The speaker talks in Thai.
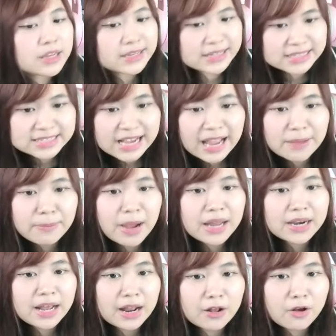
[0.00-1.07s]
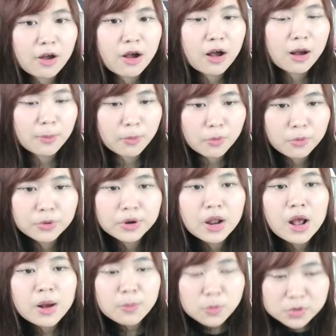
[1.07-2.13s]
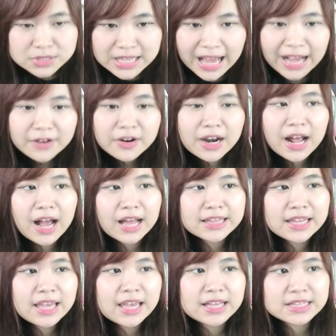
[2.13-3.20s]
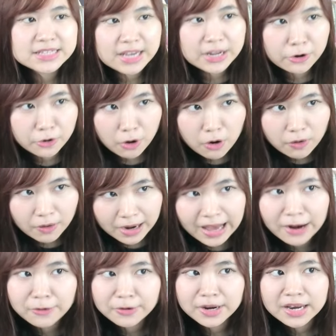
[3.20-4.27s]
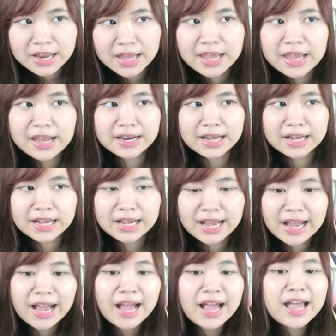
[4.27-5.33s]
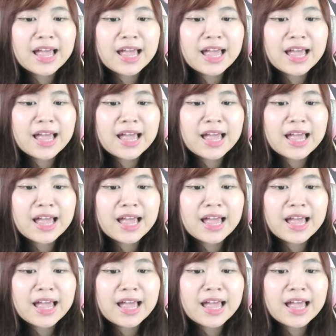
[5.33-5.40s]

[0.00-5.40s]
ดีใจมากนะคะแล้วก็ขอบคุณผู้สร้างด้วยนะคะที่เห็นใจน้องๆของเรานั่นเองนะคะ